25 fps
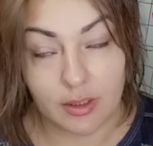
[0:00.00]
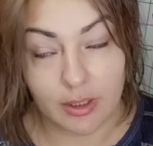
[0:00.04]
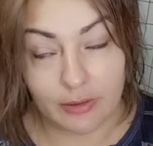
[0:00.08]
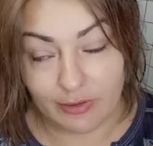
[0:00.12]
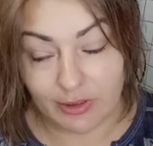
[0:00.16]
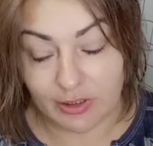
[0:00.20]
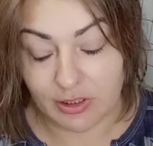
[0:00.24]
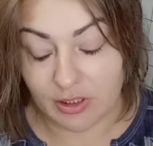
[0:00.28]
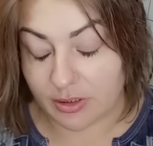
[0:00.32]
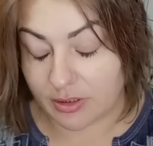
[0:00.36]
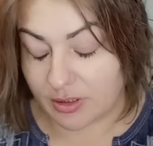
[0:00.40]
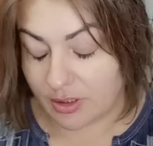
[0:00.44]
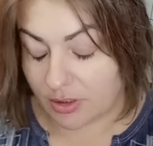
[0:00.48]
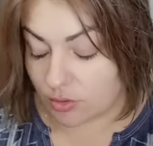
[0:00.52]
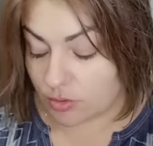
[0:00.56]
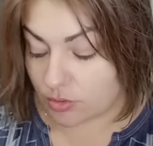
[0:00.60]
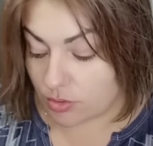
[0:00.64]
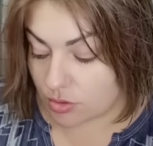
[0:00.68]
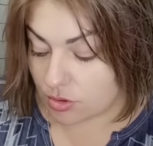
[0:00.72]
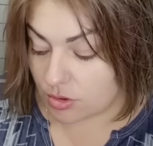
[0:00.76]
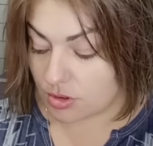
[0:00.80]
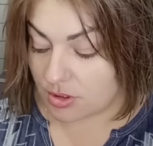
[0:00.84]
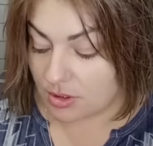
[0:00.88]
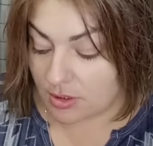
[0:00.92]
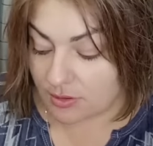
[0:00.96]
новинка, да,
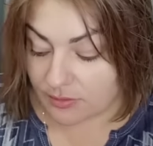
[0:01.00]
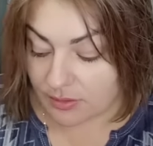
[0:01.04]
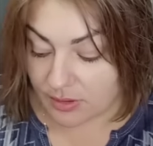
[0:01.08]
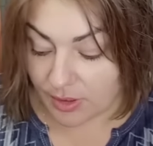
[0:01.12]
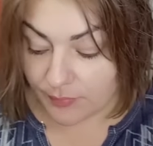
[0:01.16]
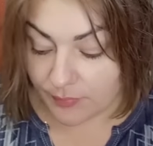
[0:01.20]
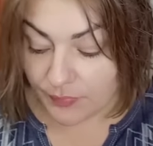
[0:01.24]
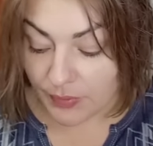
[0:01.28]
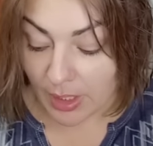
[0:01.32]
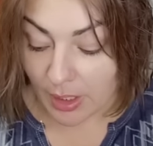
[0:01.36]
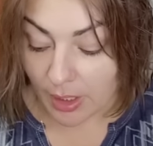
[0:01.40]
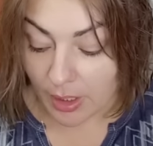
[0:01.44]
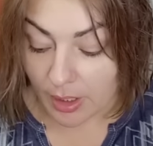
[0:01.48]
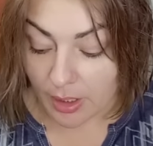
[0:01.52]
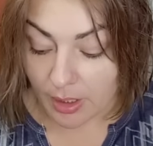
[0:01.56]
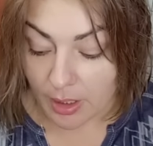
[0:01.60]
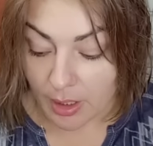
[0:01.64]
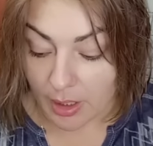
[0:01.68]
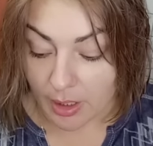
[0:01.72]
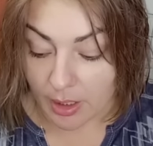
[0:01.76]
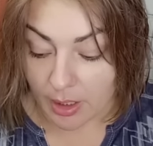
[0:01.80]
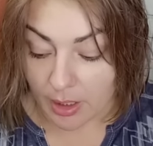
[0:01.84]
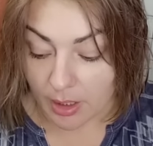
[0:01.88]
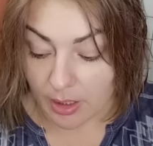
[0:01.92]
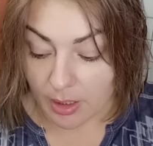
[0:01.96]
тоже недавняя,
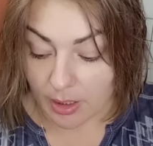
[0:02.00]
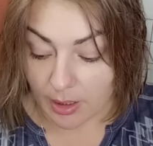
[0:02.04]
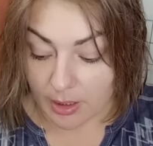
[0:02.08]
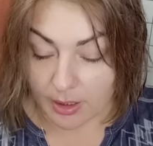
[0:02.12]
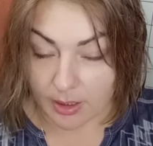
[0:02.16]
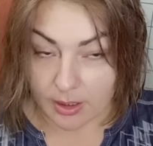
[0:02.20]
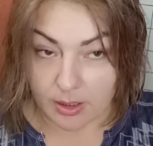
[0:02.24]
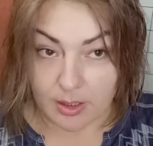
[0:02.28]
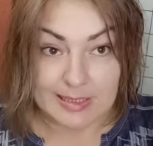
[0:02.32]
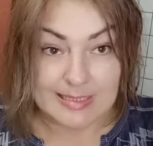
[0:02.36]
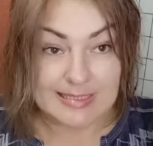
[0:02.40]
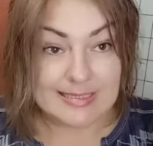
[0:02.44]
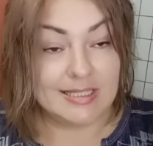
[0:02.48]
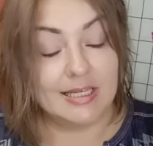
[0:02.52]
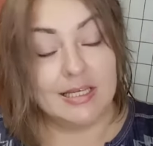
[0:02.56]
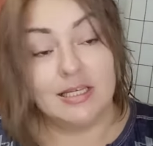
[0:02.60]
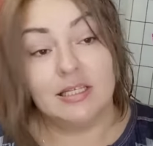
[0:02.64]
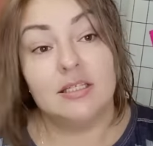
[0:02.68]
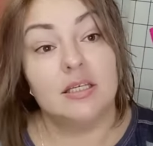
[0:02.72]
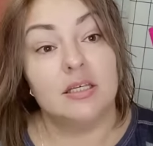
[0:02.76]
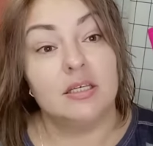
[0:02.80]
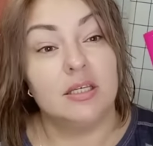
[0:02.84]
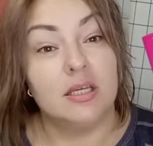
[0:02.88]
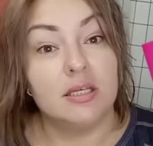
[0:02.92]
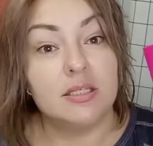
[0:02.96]
а,
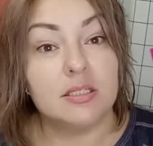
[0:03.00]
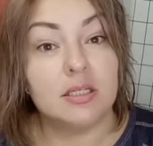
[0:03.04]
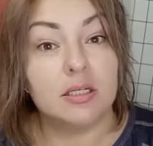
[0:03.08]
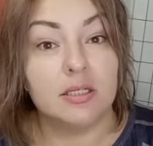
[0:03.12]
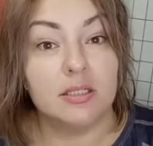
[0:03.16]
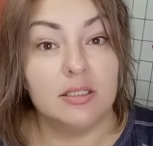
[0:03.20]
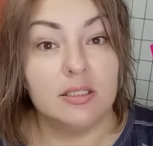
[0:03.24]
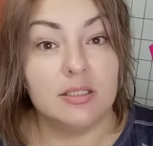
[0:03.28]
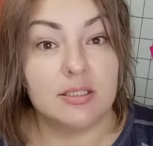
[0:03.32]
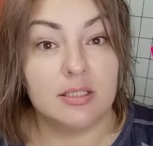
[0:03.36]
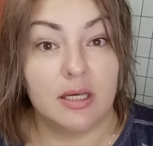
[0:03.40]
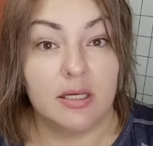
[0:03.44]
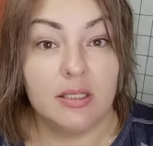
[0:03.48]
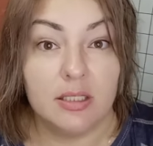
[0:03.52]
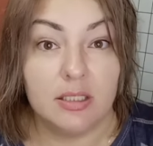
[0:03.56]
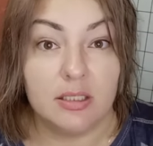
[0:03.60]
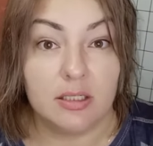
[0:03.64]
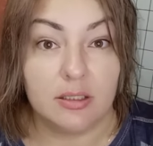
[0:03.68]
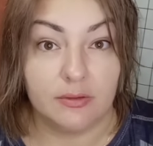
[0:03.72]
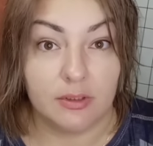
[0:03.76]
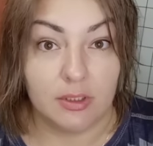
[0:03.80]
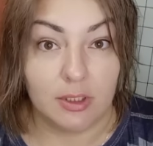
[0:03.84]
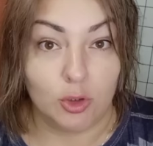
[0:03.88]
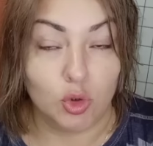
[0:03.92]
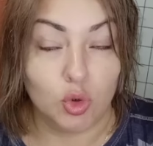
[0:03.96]
здесь есть
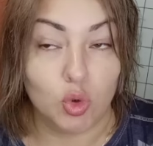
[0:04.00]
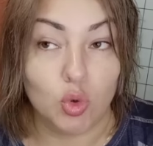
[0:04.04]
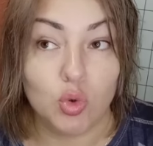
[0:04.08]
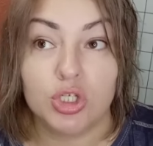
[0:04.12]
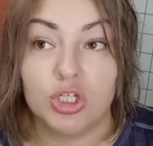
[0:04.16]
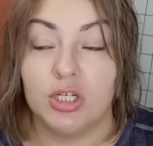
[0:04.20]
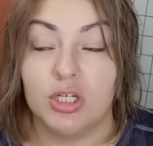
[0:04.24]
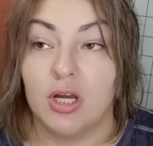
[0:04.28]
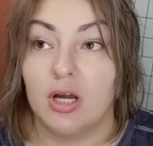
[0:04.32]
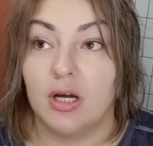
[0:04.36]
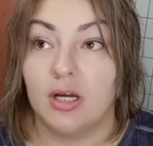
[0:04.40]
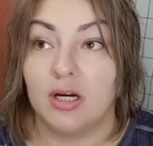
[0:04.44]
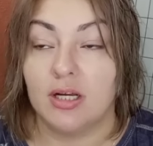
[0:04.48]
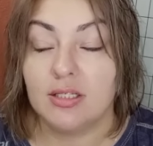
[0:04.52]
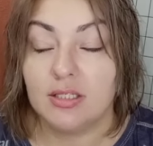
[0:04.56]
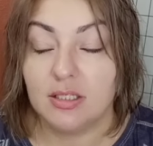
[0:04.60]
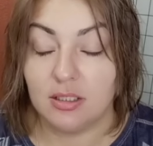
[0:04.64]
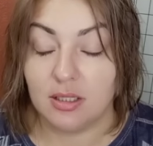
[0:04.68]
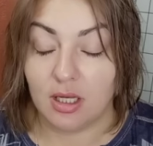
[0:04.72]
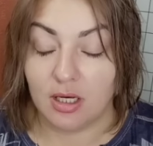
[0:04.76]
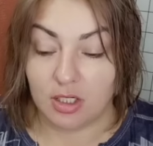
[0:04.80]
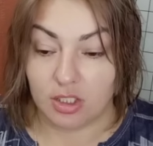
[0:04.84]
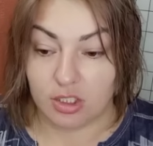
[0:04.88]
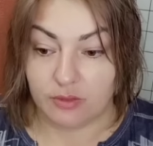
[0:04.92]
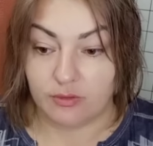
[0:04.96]
кондиционирование, тоже
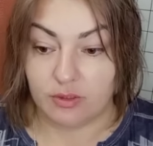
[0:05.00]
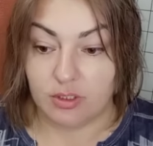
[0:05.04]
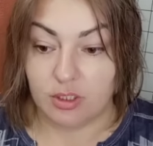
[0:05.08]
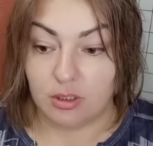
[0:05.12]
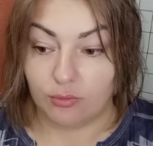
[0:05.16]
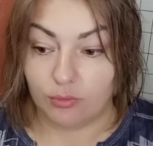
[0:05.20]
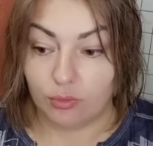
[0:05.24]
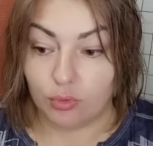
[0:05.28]
разглаживание.